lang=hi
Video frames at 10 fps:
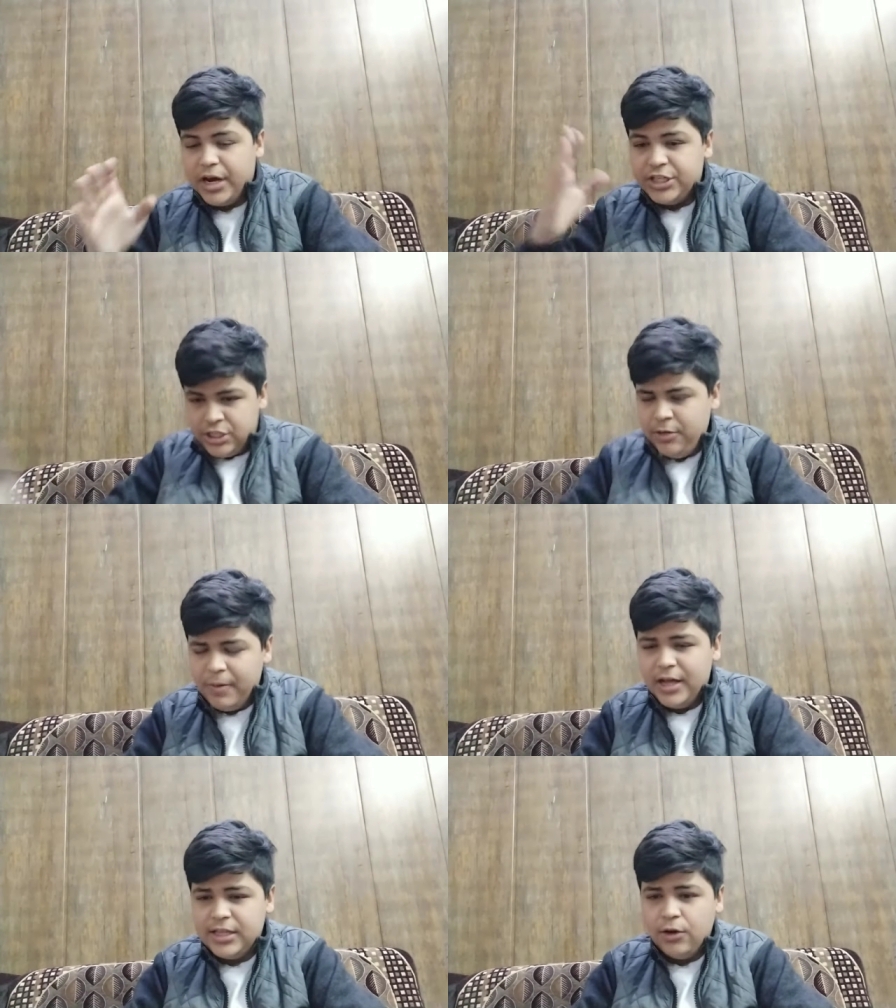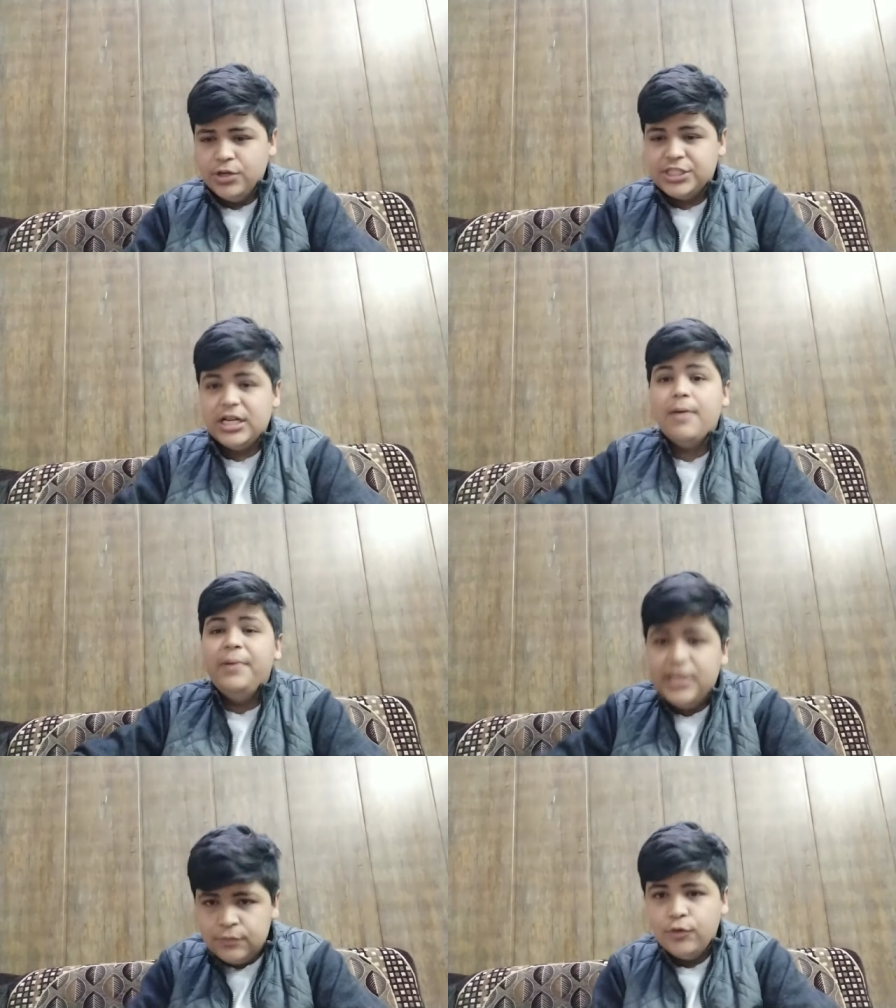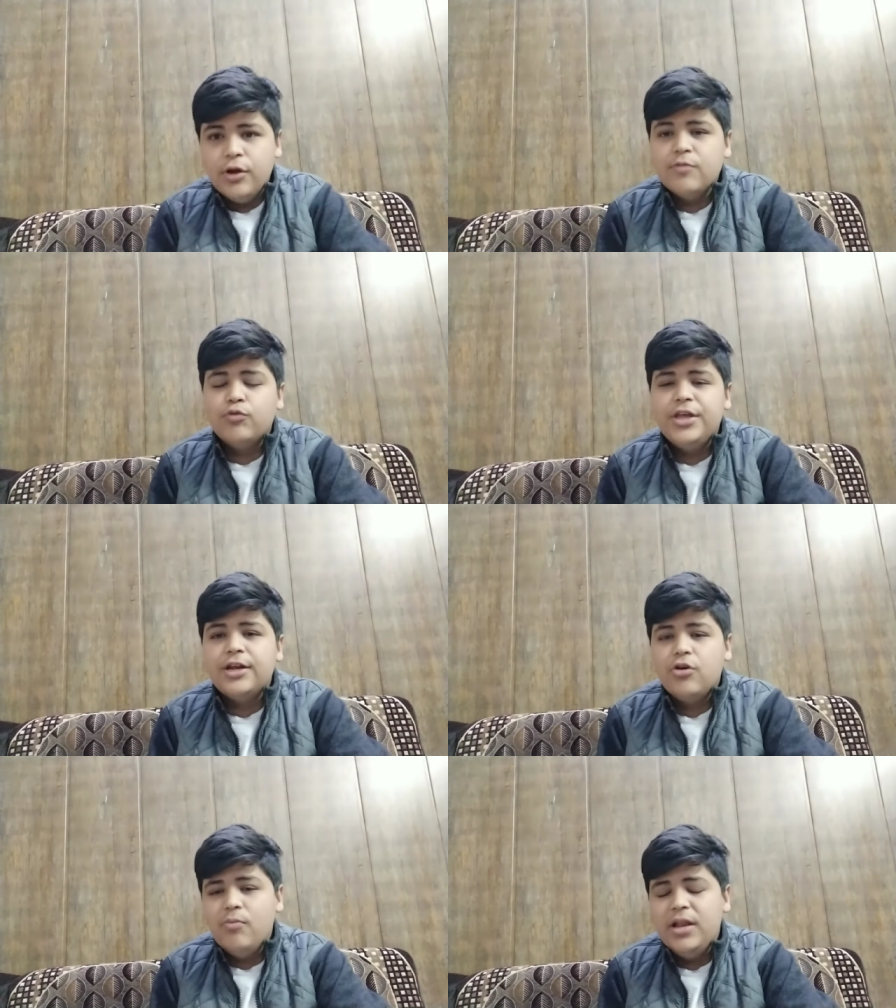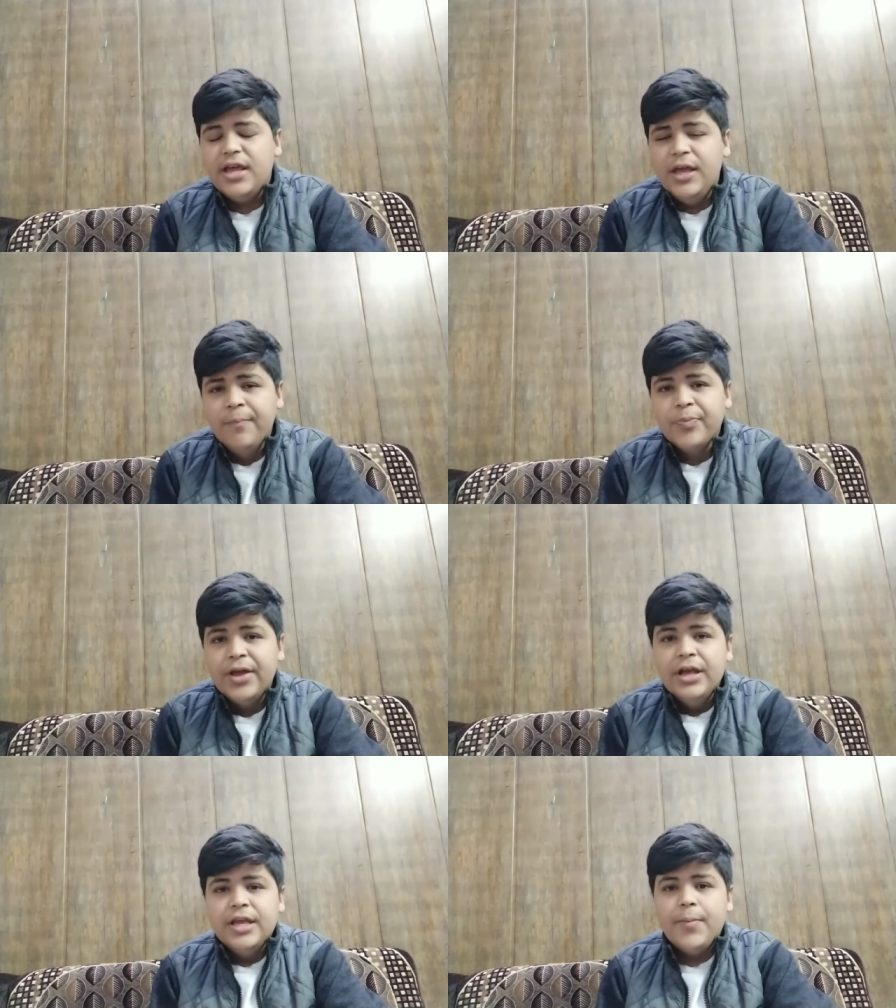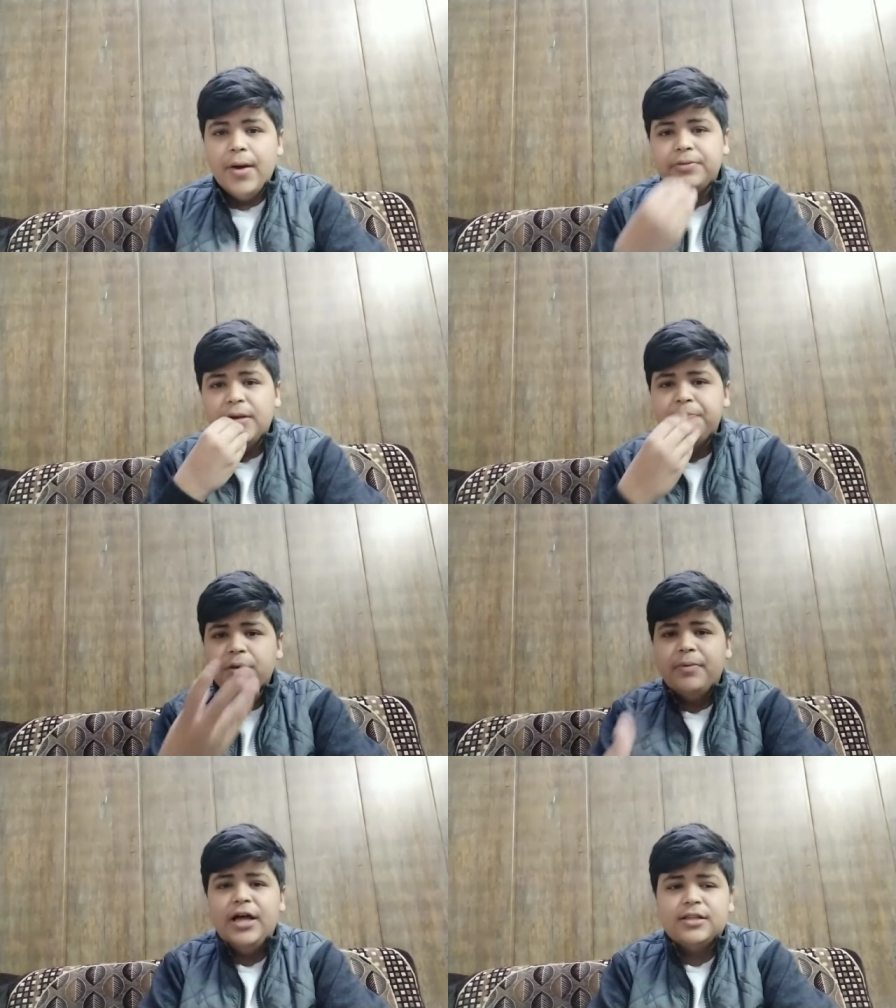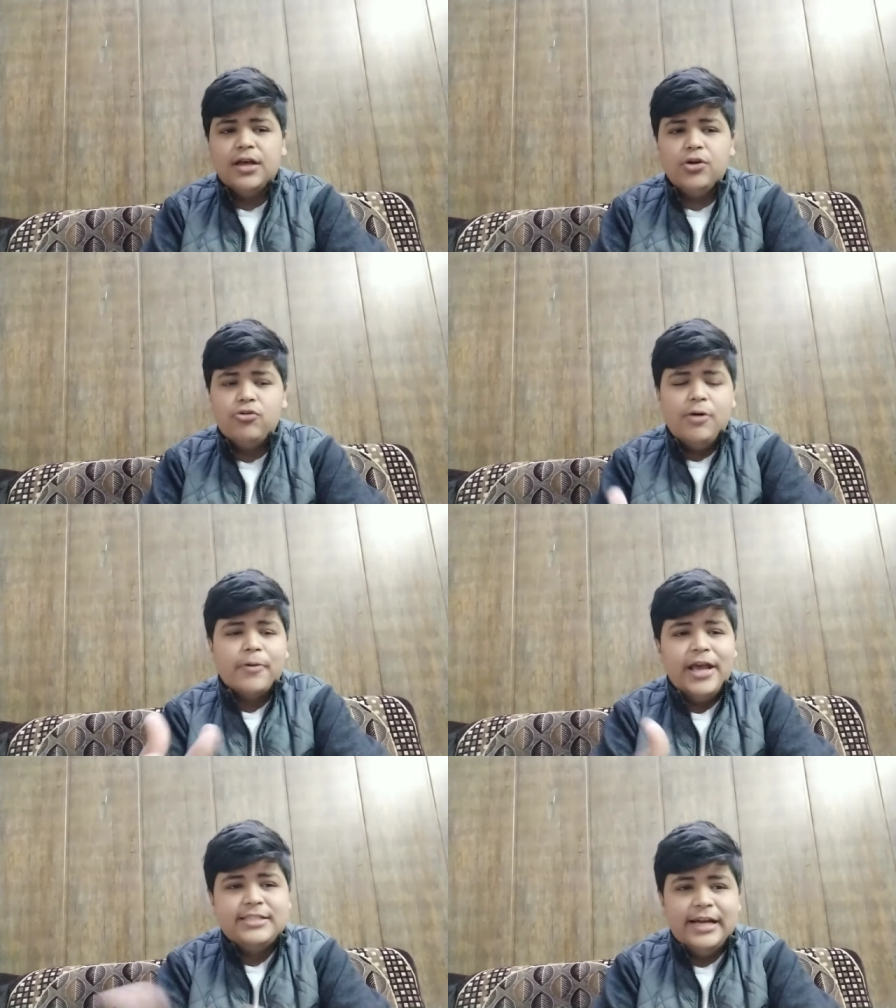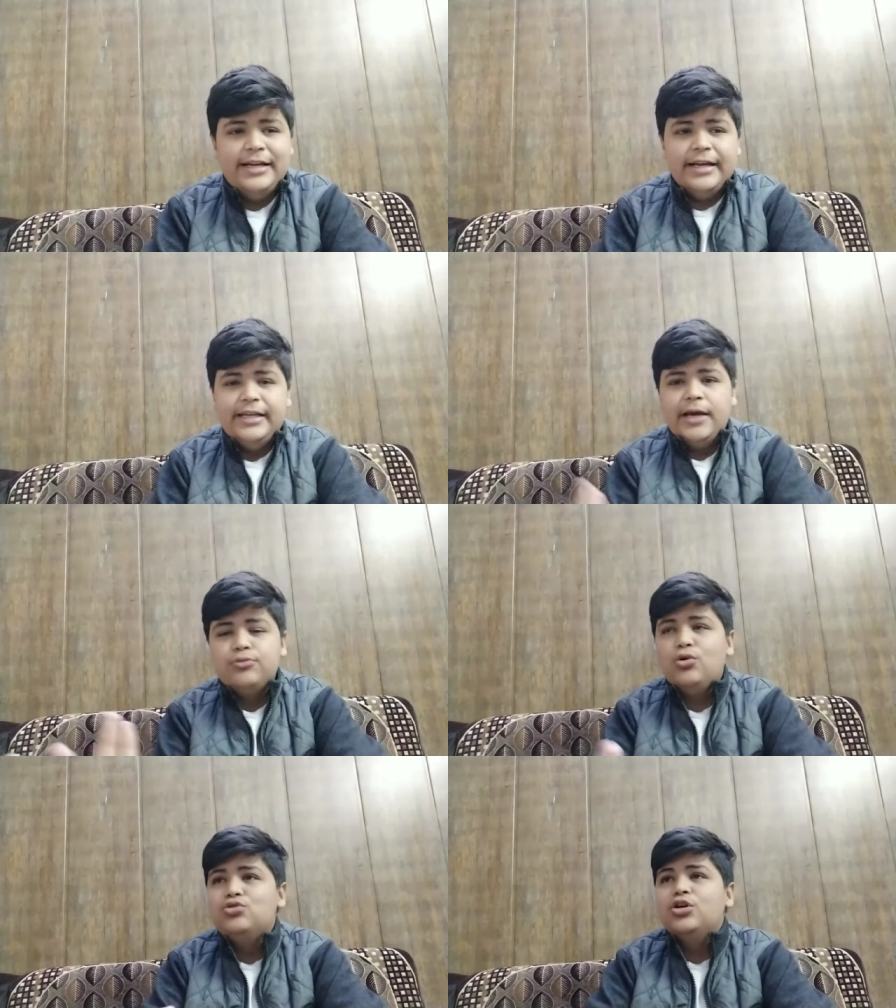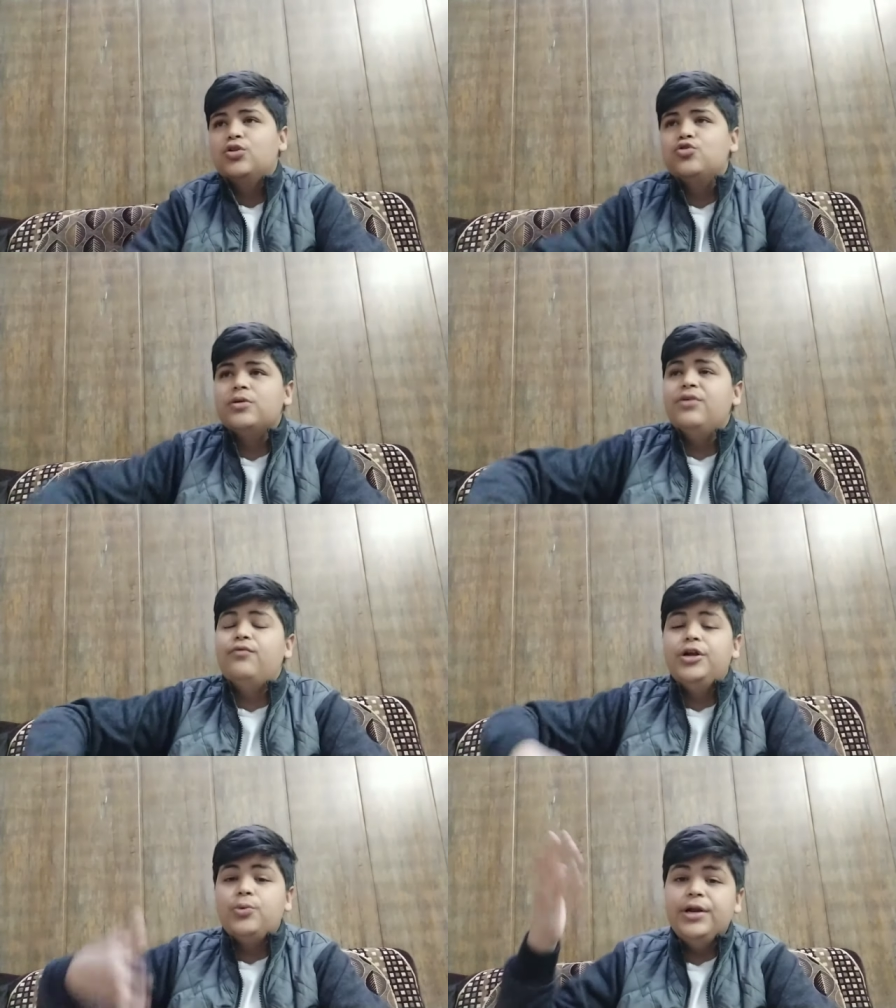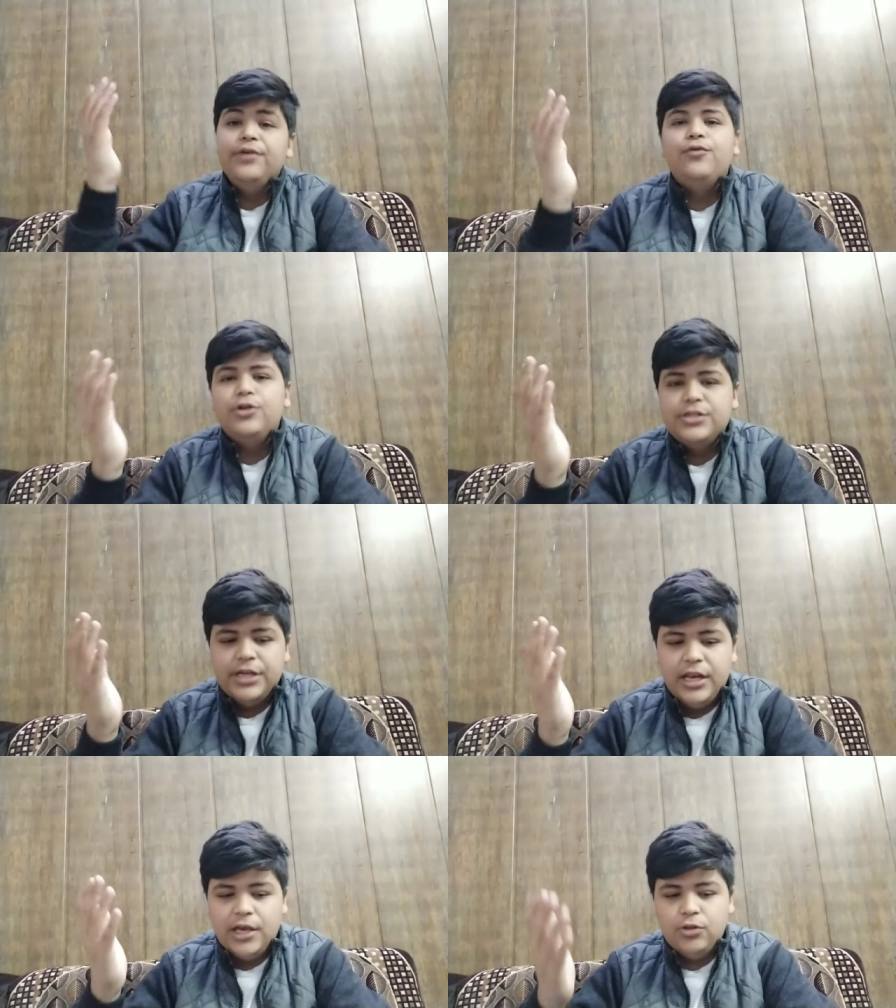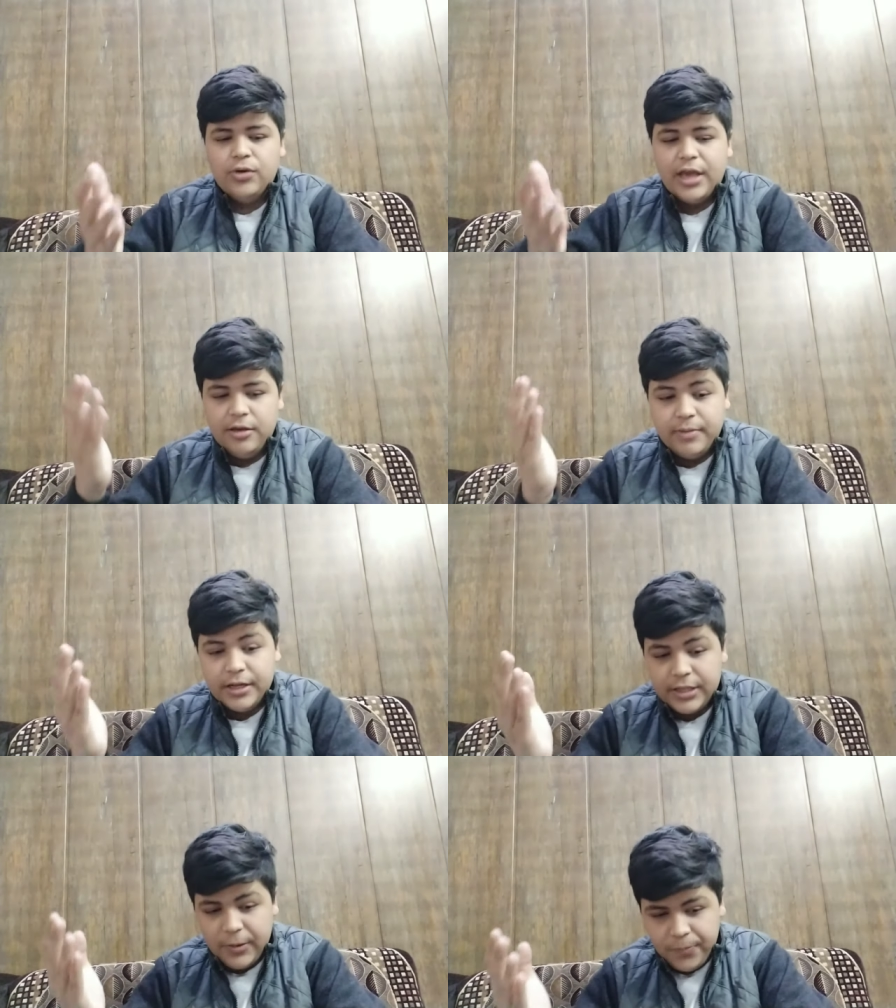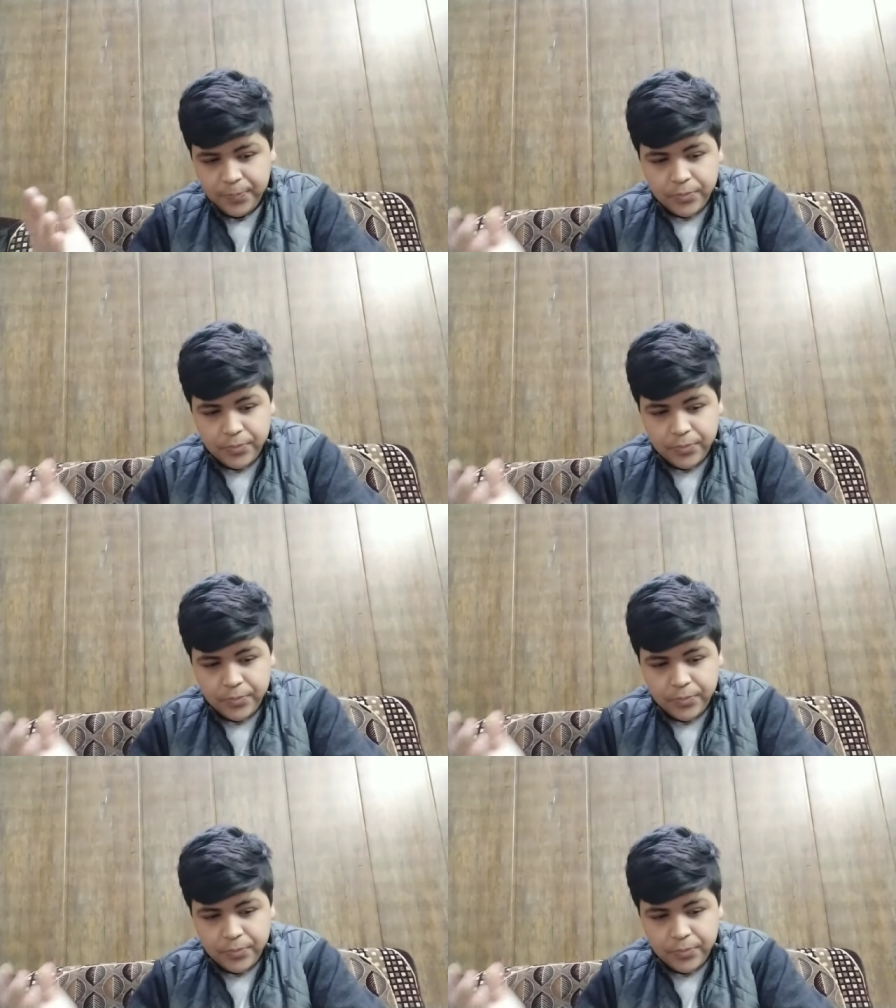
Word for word: अच्छी बात है और स्टेबलाइज फोटो आपको देखने को मिलेगी मैं आपसे आपसे बात कर रहा हूँ आपका एक सेकेंड निकलेगा आप सोच सकते हो उसके ना वन ट्वेंटी फोटोज निकलेगी तो क्या ही बात है